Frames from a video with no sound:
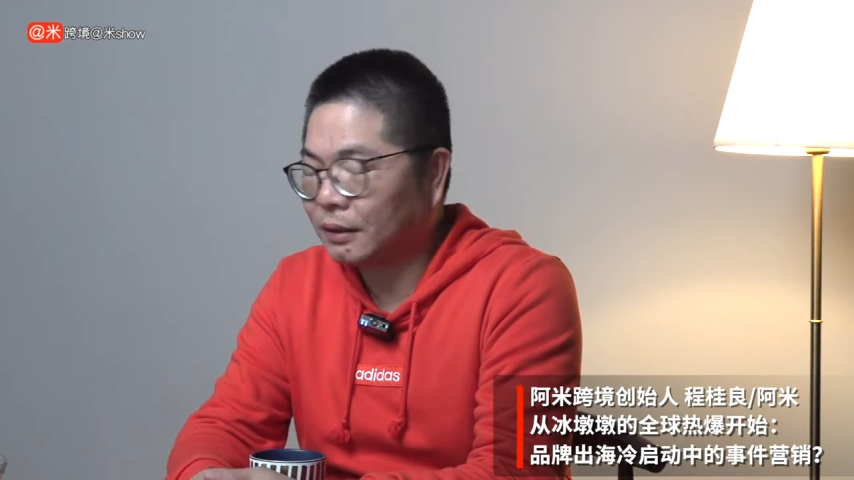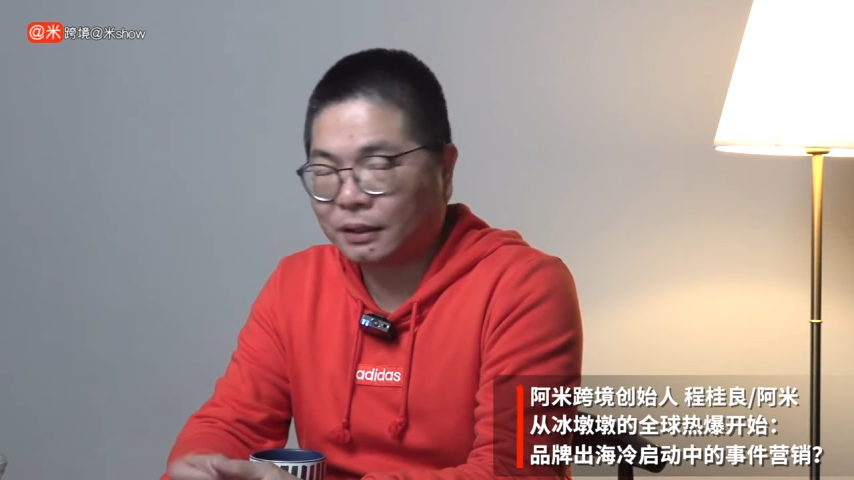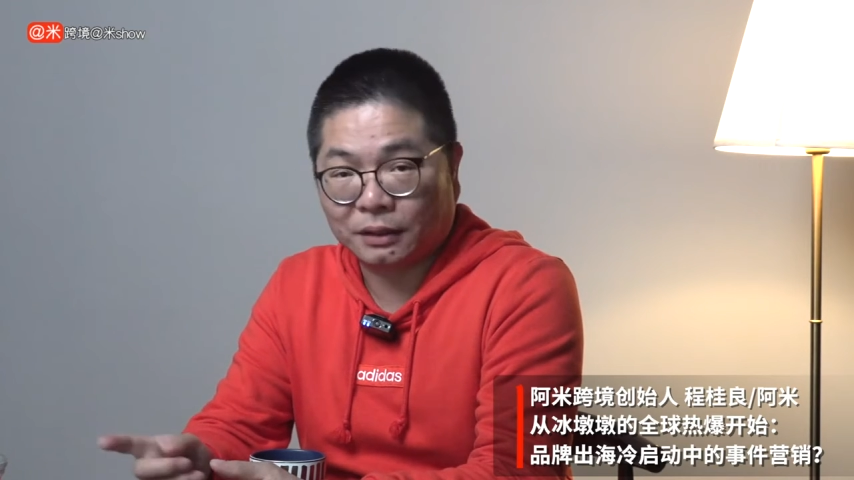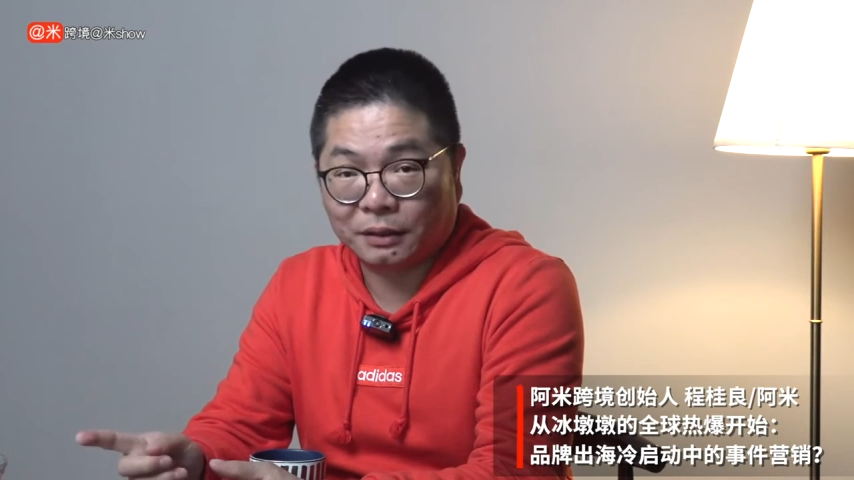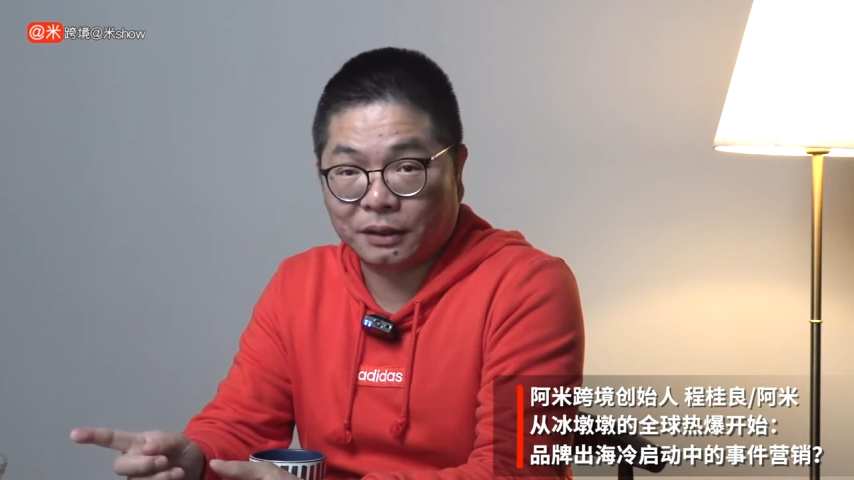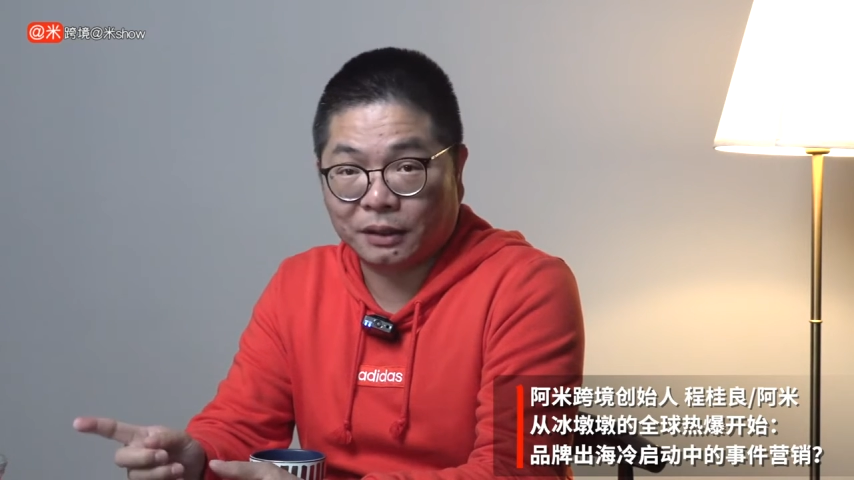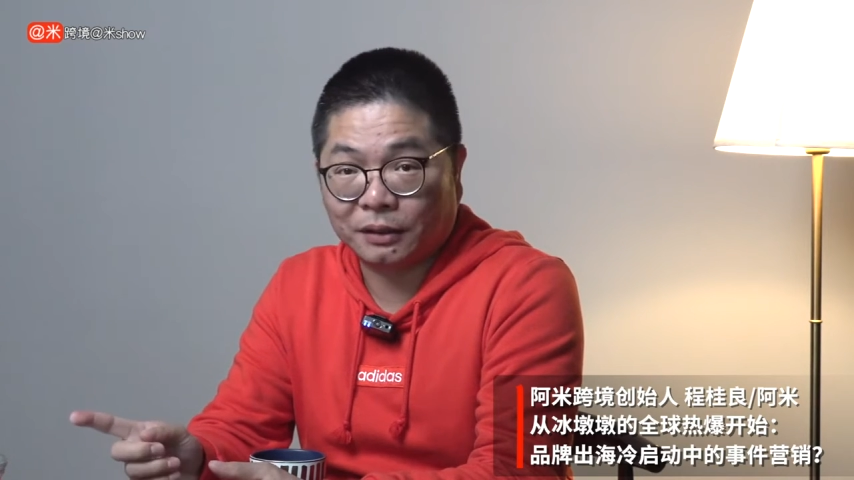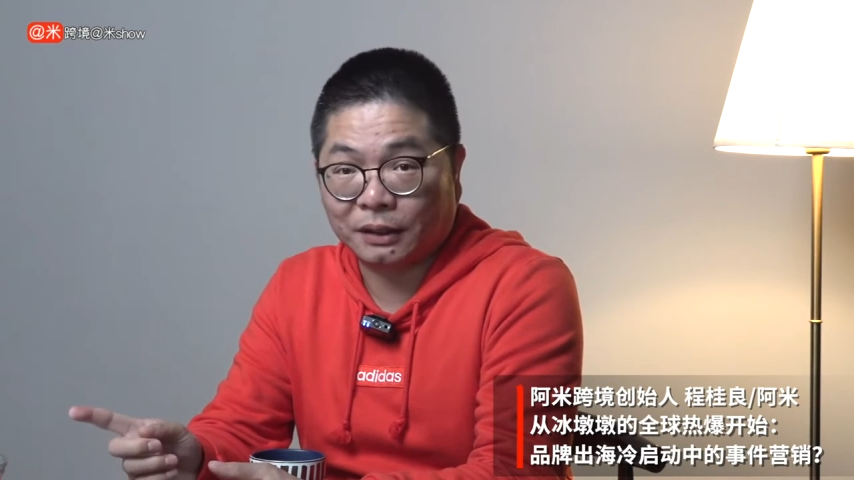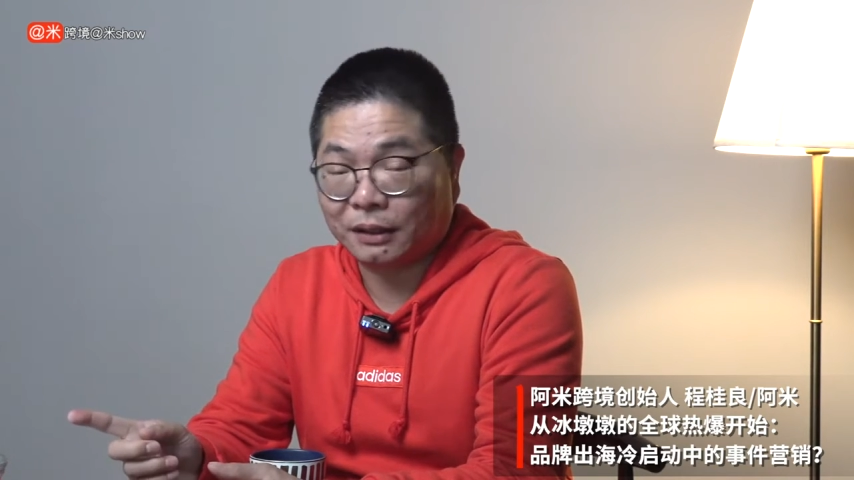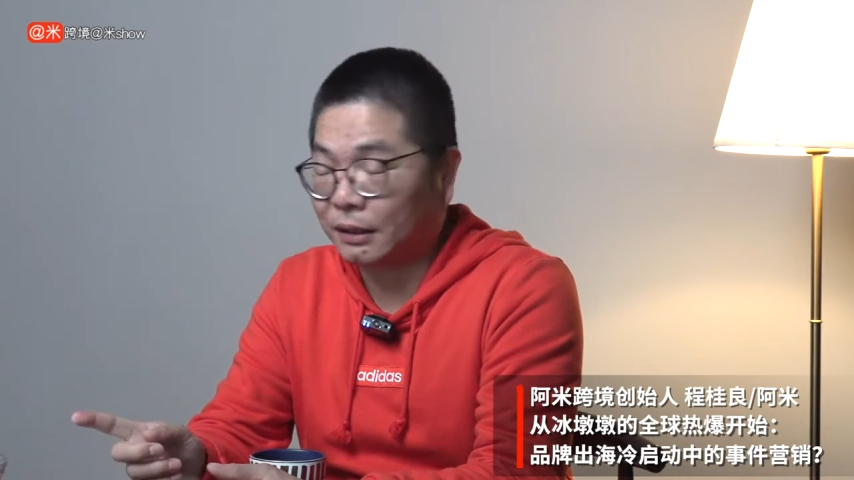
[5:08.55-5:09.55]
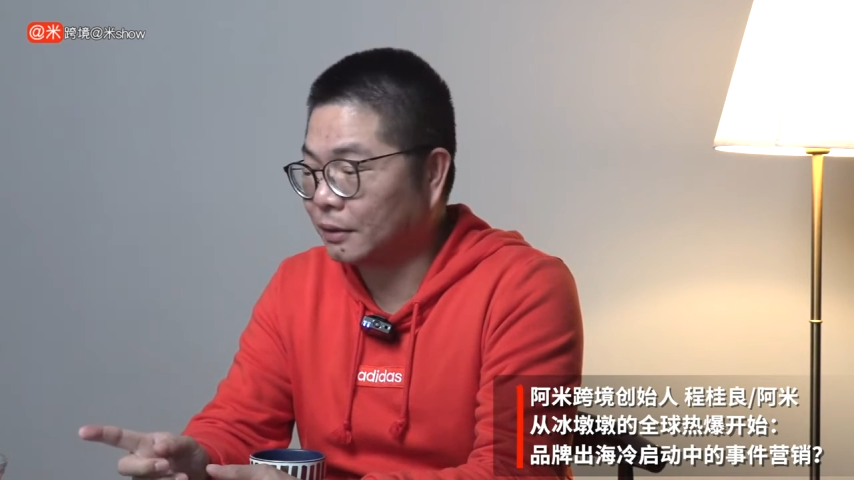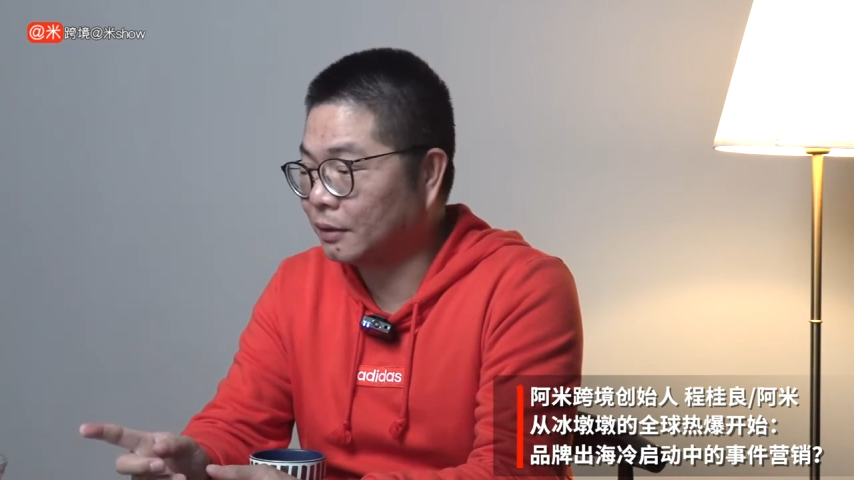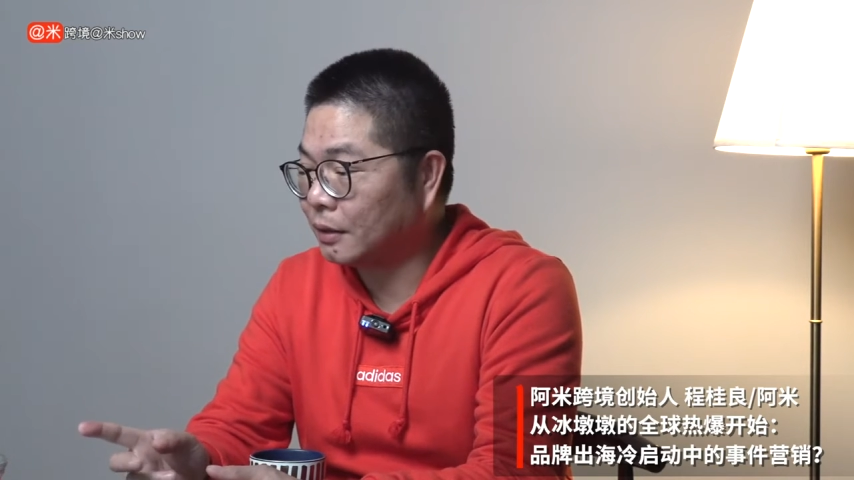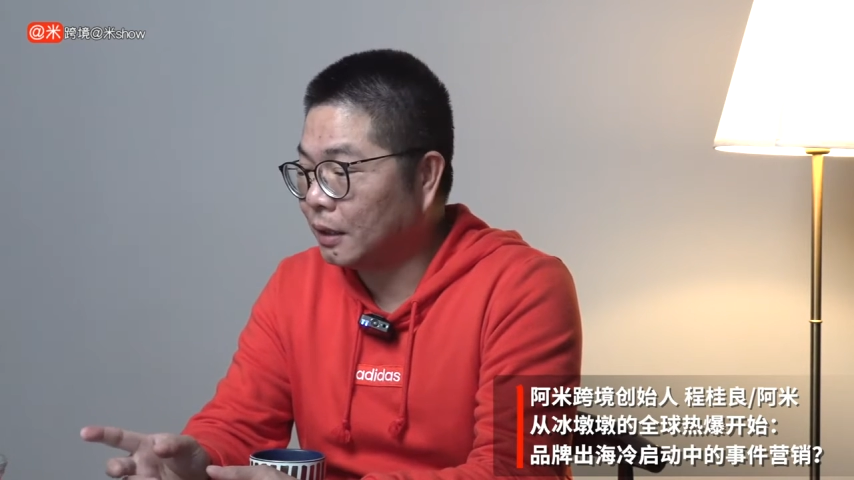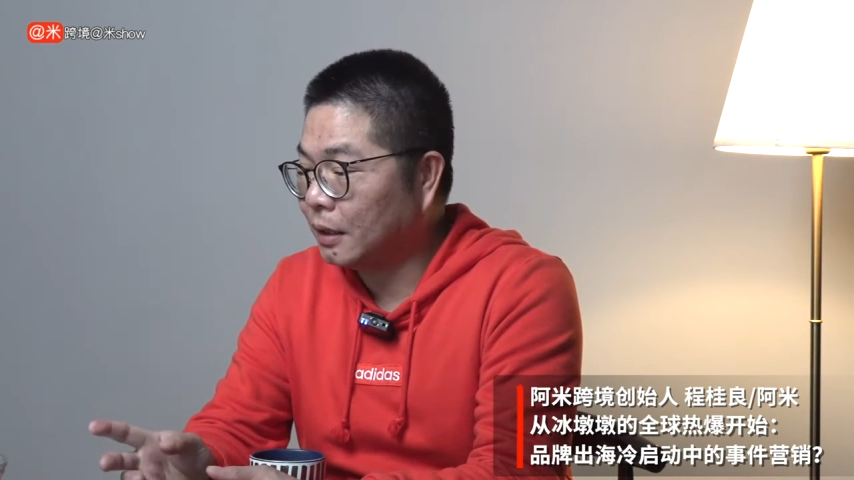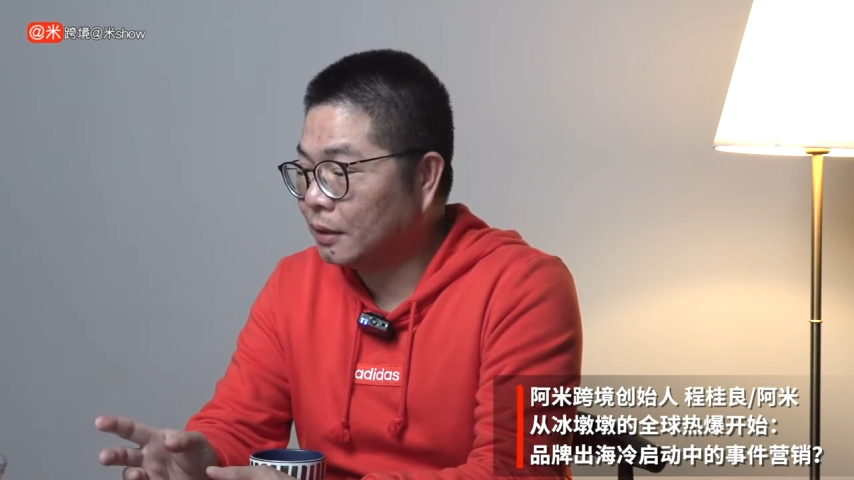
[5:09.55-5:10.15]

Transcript: 他实提到两像是